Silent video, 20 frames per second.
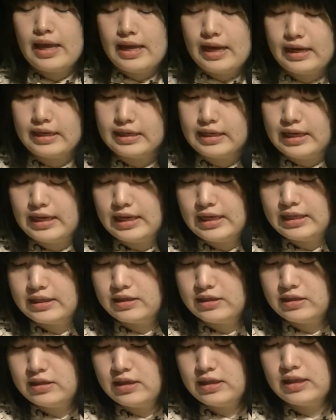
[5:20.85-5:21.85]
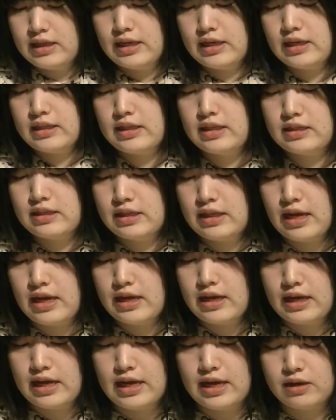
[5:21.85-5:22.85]
はい、続いてがです
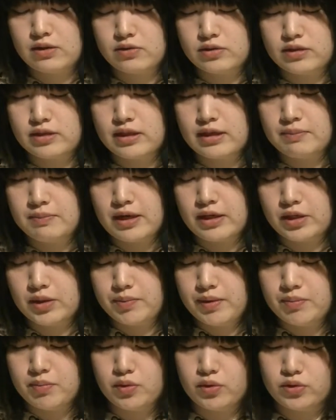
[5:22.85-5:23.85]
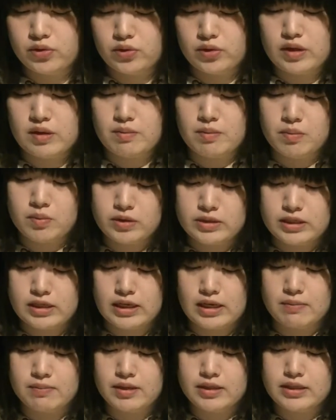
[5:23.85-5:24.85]
ね、こちら番組冒頭でも申し
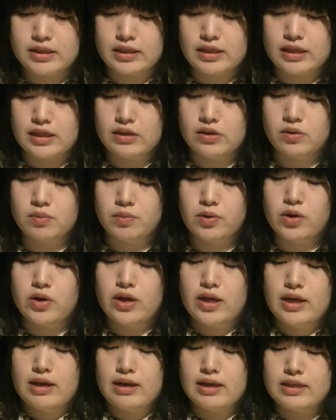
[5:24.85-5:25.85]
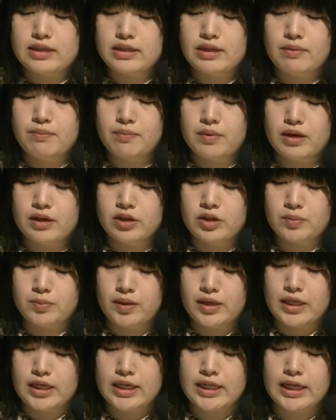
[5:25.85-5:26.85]
上げましたけれども、新番
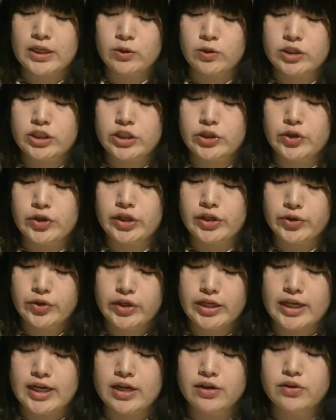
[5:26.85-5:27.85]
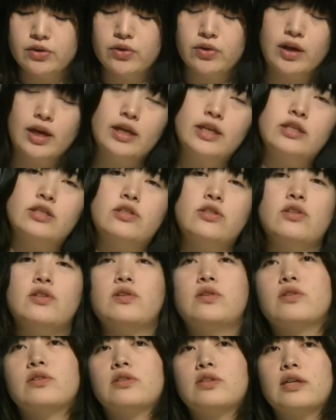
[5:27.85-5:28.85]
組「北野しおりのリアルドライ」
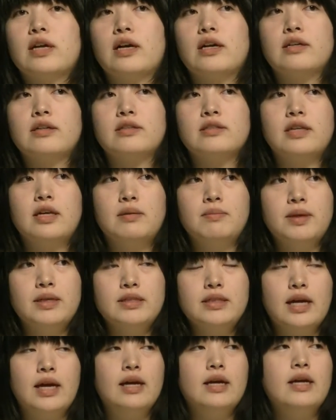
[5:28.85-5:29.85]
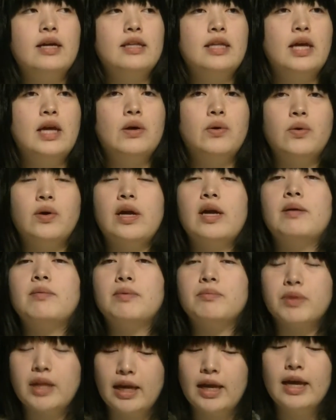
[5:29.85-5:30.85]
収録がございました。で応援を
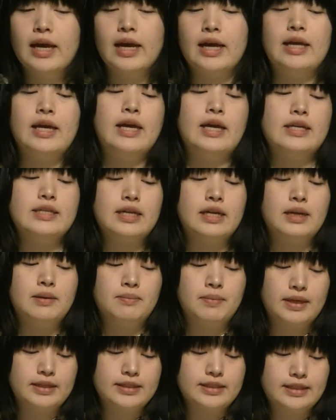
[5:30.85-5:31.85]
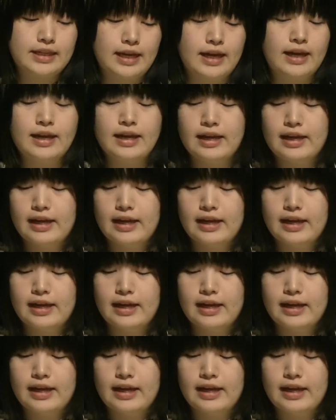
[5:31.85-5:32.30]
ね、されまして